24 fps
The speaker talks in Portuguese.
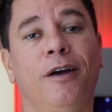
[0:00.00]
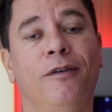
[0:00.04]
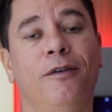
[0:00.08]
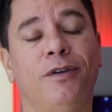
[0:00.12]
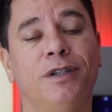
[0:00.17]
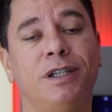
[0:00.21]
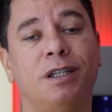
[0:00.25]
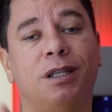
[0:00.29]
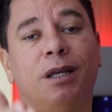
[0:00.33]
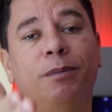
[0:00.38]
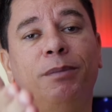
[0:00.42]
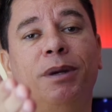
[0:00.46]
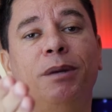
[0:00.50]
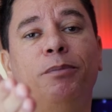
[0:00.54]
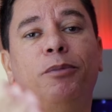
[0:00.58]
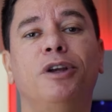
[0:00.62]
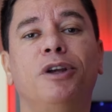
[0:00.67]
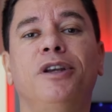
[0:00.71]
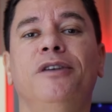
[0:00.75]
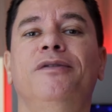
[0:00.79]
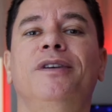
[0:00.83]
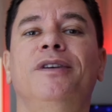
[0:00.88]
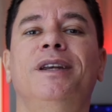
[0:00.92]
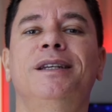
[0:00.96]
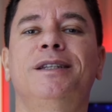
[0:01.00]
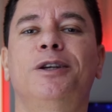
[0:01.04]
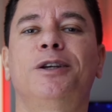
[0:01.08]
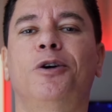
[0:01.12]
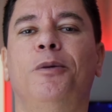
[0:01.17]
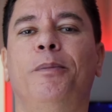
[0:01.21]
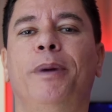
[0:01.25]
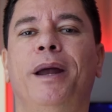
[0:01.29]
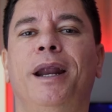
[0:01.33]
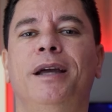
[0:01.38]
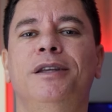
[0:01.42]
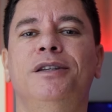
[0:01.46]
Você também pode ver esse
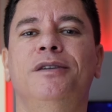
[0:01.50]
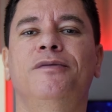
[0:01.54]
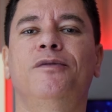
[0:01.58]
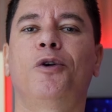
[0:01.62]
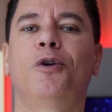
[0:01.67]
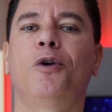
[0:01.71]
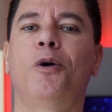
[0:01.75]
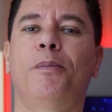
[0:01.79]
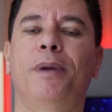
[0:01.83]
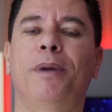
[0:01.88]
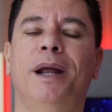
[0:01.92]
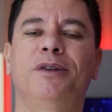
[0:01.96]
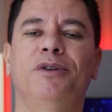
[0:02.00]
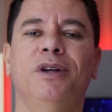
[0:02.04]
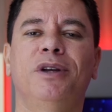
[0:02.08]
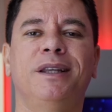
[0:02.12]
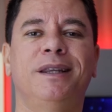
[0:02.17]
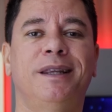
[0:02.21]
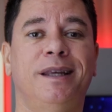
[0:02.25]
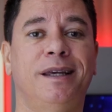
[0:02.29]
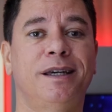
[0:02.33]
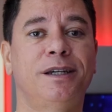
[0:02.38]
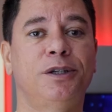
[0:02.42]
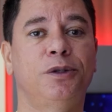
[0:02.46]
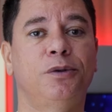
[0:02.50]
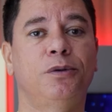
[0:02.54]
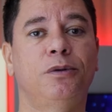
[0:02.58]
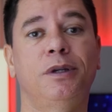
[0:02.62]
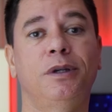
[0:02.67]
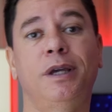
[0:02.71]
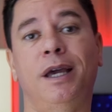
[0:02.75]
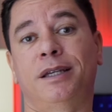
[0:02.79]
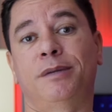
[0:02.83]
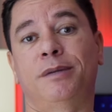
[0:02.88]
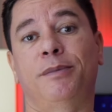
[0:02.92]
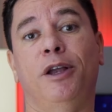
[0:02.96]
comparativo completo em texto
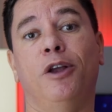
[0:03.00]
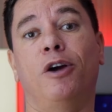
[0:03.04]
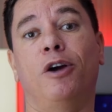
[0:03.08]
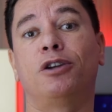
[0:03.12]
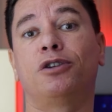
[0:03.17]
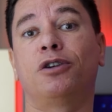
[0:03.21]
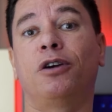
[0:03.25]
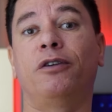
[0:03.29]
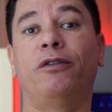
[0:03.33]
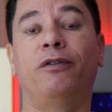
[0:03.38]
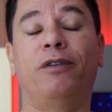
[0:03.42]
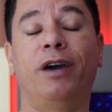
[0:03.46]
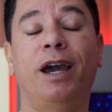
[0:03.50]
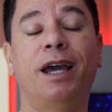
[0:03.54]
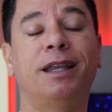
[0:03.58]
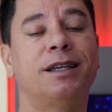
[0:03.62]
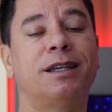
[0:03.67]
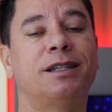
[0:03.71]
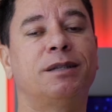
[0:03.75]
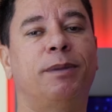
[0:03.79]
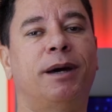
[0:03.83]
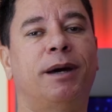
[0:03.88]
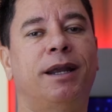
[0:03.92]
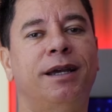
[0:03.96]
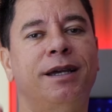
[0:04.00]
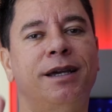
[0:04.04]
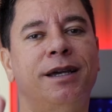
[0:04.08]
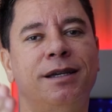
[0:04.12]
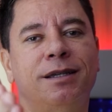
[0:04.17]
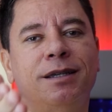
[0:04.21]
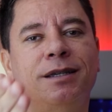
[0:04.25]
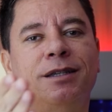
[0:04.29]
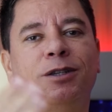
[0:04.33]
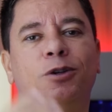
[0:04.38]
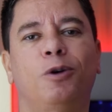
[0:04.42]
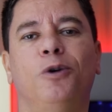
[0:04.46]
e as melhores ofertas para
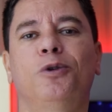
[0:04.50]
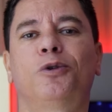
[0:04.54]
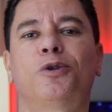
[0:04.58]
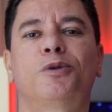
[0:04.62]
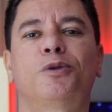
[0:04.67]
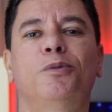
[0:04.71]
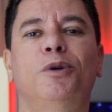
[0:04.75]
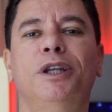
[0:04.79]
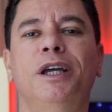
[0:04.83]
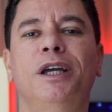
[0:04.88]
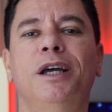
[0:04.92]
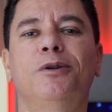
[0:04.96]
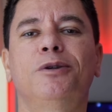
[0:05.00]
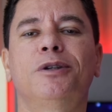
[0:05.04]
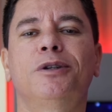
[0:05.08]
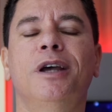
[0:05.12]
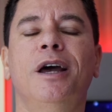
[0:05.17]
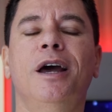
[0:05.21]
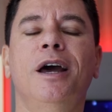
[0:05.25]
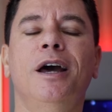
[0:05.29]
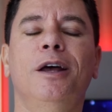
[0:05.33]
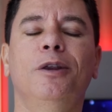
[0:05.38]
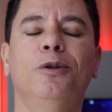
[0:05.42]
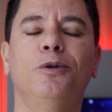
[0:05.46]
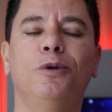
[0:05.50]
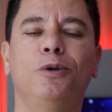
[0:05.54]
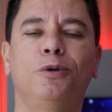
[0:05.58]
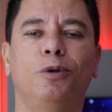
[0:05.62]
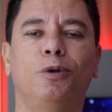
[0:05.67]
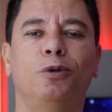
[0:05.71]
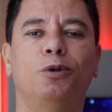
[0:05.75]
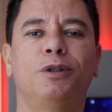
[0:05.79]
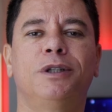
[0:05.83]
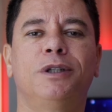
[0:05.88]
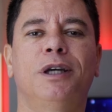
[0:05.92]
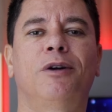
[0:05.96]
esses e outros modelos no
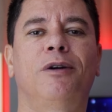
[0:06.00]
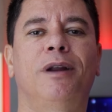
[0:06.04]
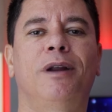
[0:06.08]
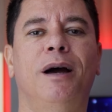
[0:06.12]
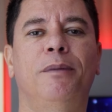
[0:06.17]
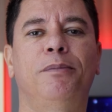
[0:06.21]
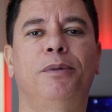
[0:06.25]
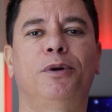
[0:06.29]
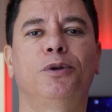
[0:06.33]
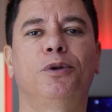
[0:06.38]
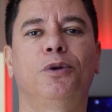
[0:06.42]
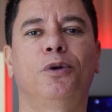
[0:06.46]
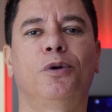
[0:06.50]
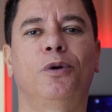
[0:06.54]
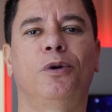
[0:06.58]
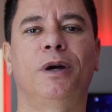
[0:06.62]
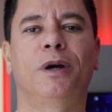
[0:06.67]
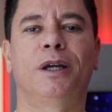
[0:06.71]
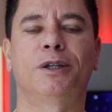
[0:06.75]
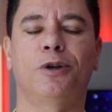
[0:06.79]
tudocelular.com.